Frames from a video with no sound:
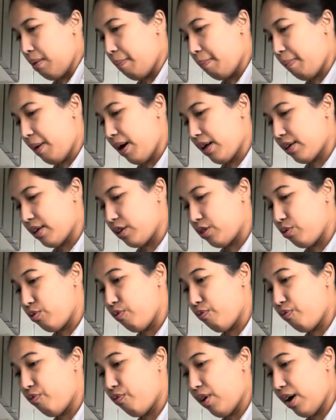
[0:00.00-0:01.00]
para yung
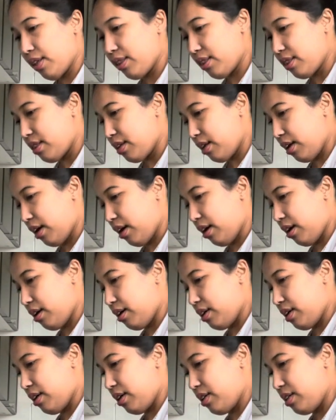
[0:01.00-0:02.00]
fat niya
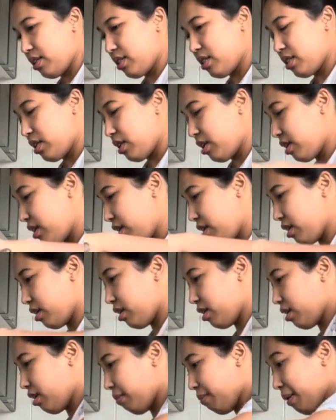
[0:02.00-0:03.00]
is
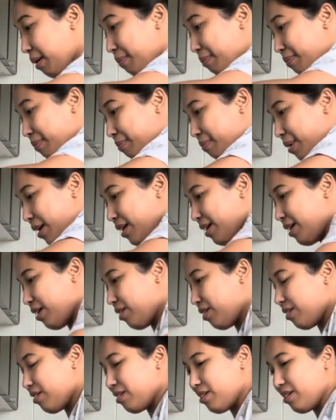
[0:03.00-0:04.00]
mag, mag
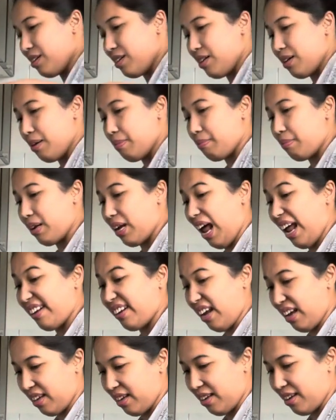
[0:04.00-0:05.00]
malanay.